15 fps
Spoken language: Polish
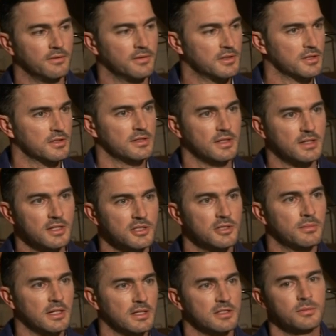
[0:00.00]
widzę, że za
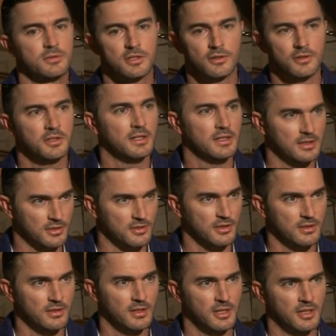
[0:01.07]
każdym razem, z tygodnia na
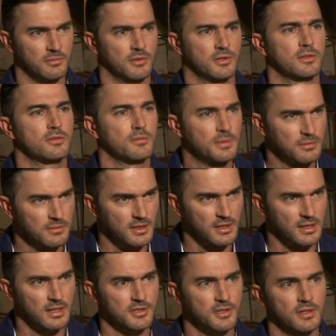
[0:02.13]
tydzień, możesz zupełnie
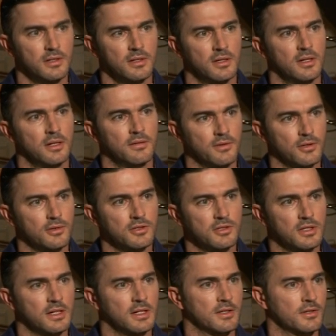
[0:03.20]
inaczej
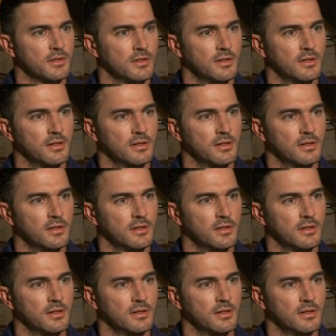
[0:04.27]
wychodzić grać.